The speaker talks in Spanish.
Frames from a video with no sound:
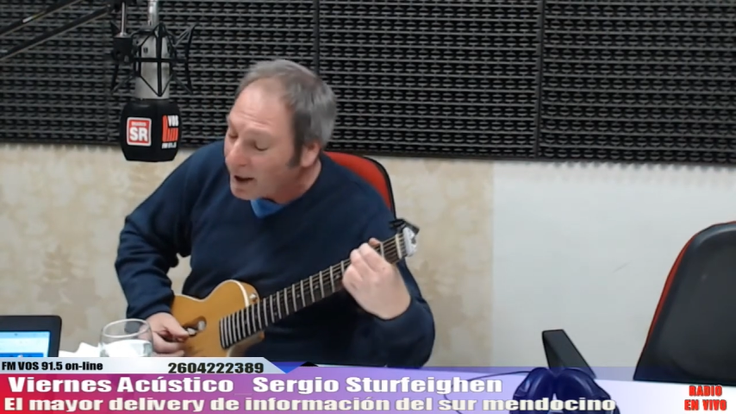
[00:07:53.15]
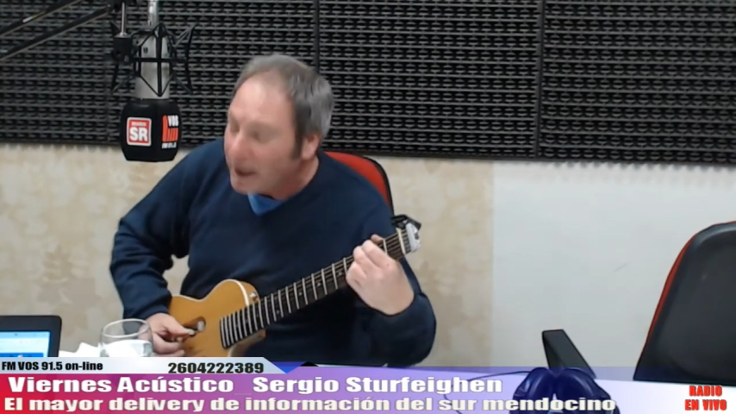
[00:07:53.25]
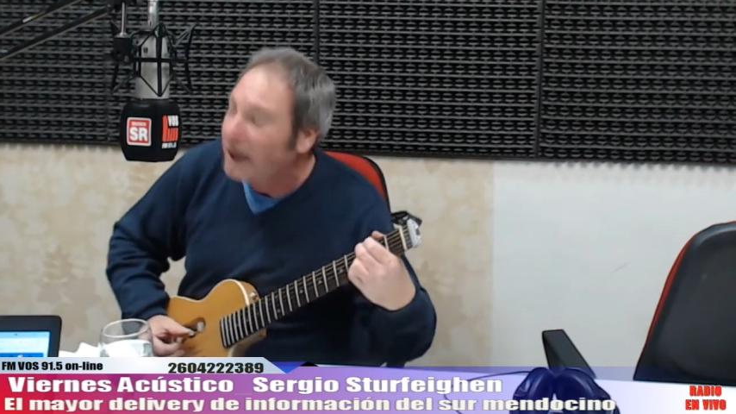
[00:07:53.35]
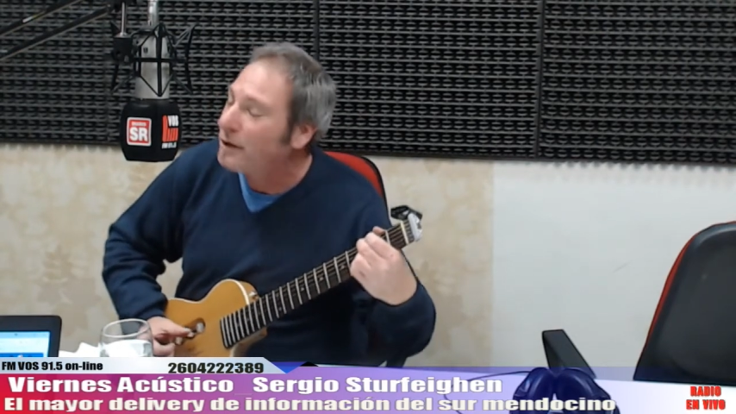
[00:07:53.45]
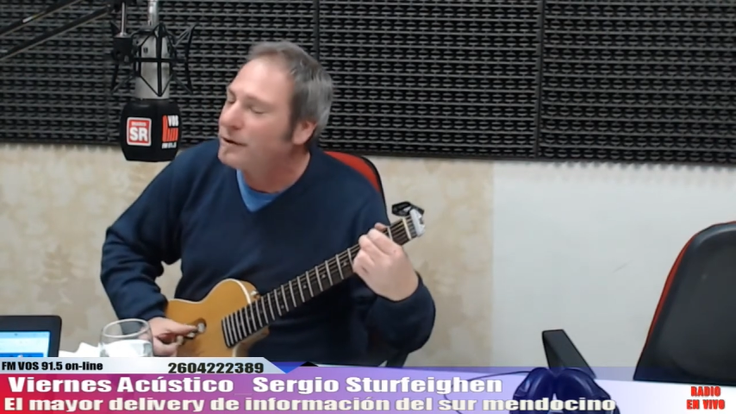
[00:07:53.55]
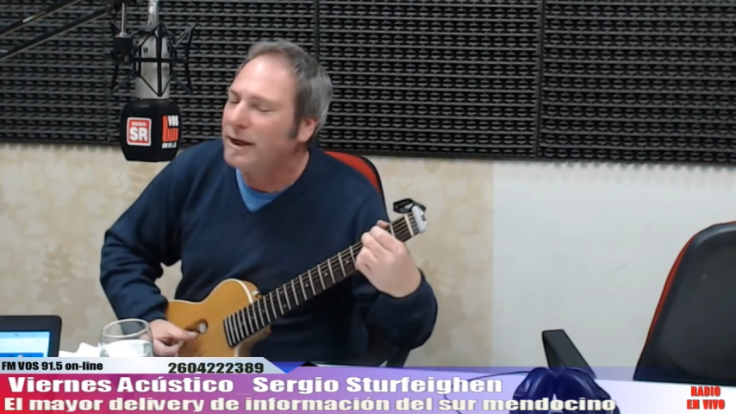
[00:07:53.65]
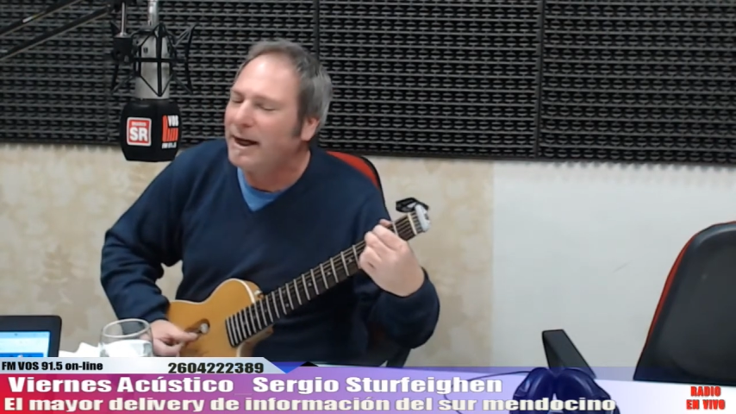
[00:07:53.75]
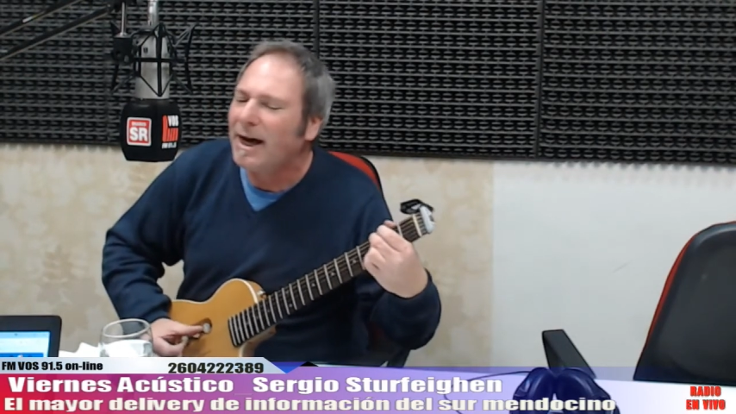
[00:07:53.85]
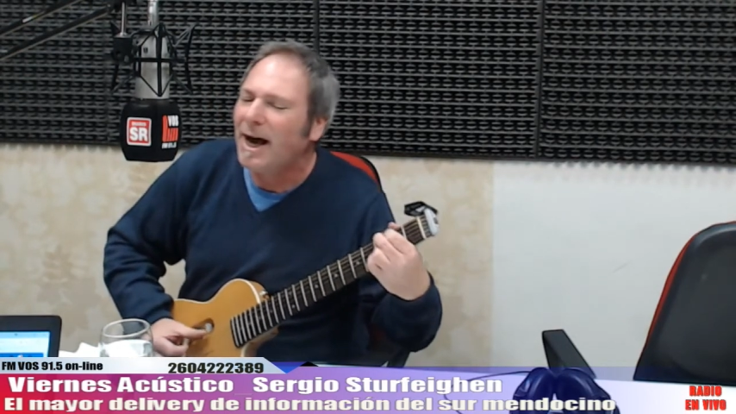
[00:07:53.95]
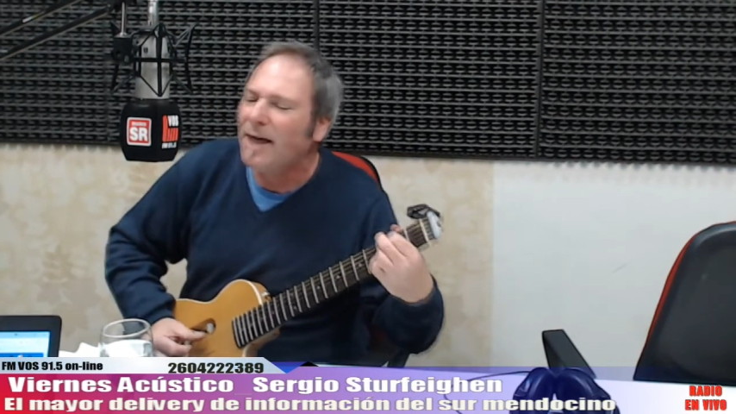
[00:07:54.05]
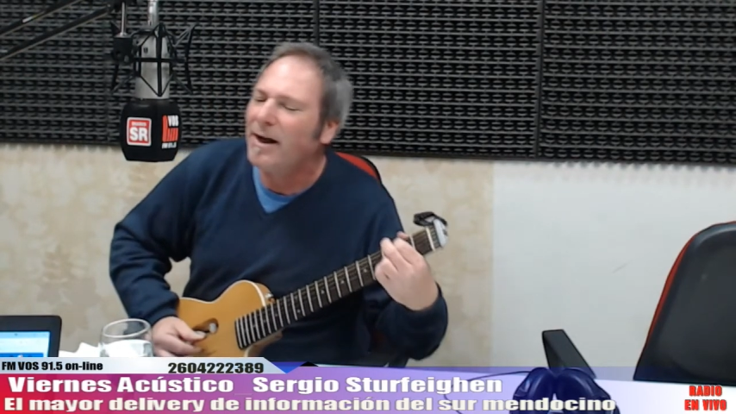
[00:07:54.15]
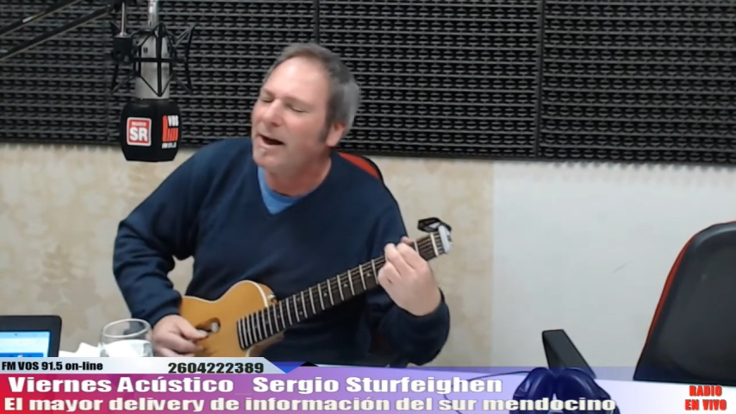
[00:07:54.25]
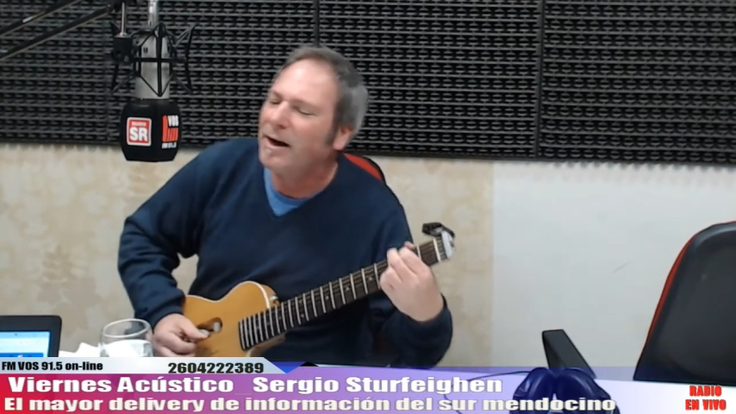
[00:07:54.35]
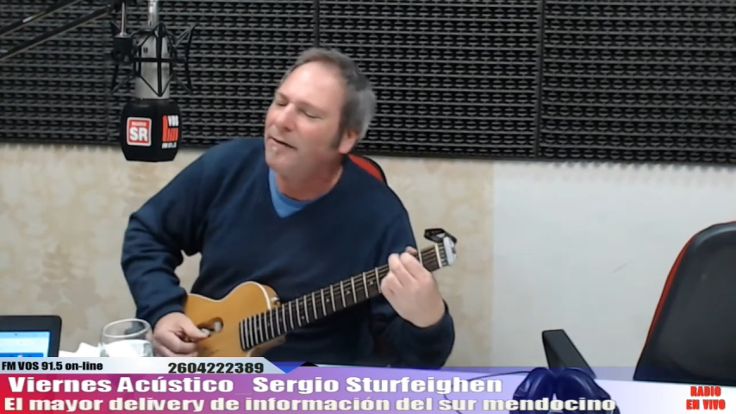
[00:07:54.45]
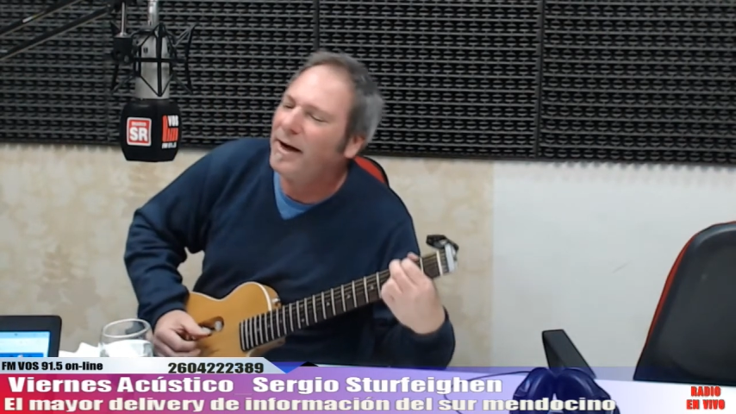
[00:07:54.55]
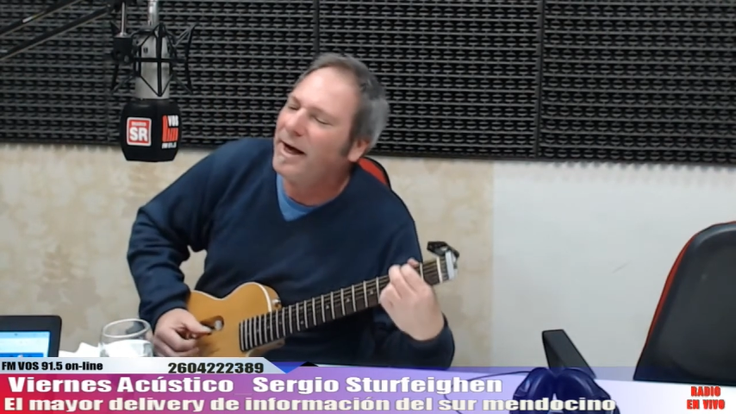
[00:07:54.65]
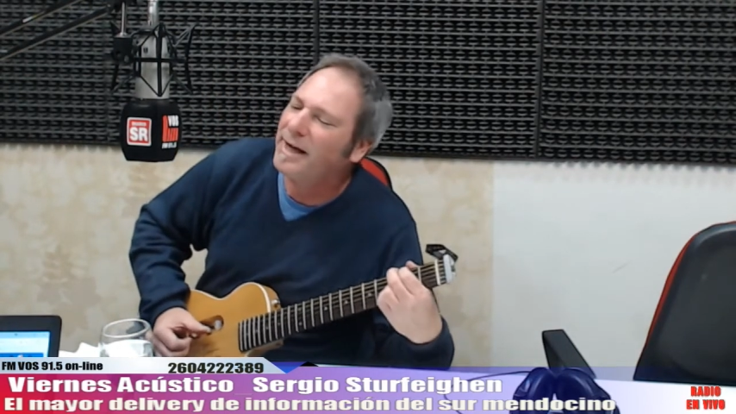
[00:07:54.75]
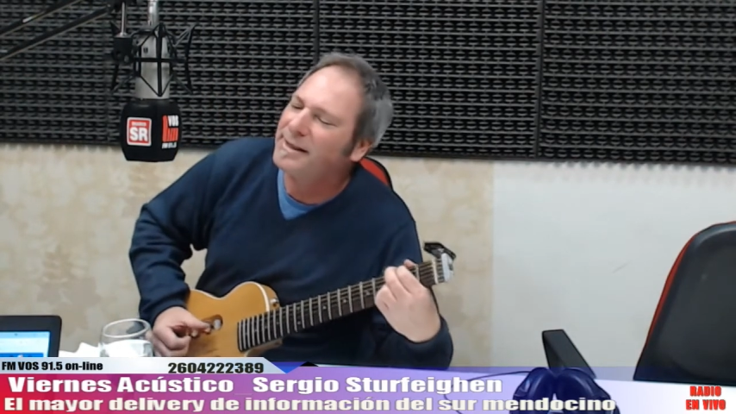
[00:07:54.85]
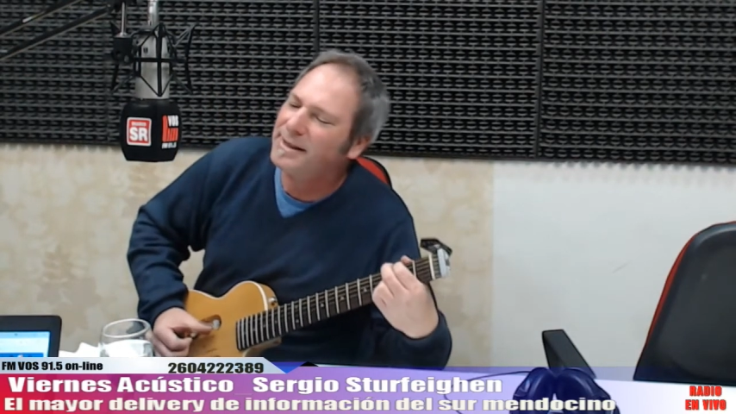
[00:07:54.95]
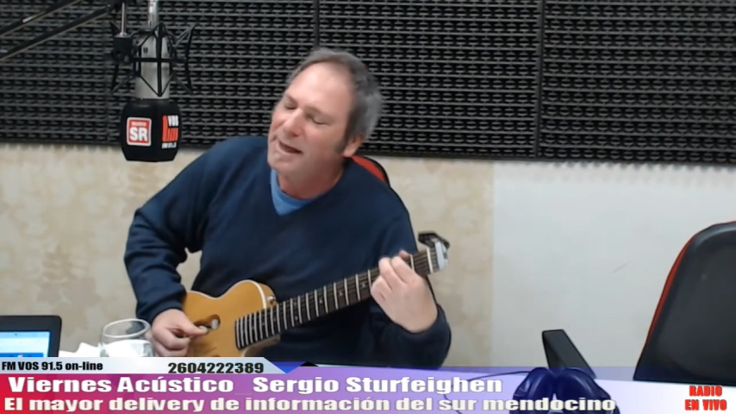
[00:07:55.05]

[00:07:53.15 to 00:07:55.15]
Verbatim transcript: que nos deja de revés.